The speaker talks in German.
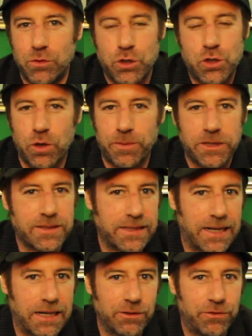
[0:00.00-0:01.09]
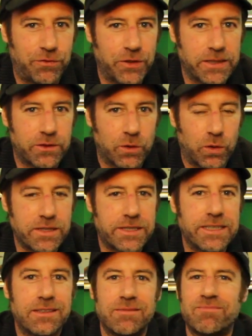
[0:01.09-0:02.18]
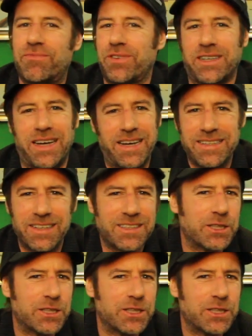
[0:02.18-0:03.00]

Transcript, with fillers: die Stürmer sind alle fit und die Verteidiger,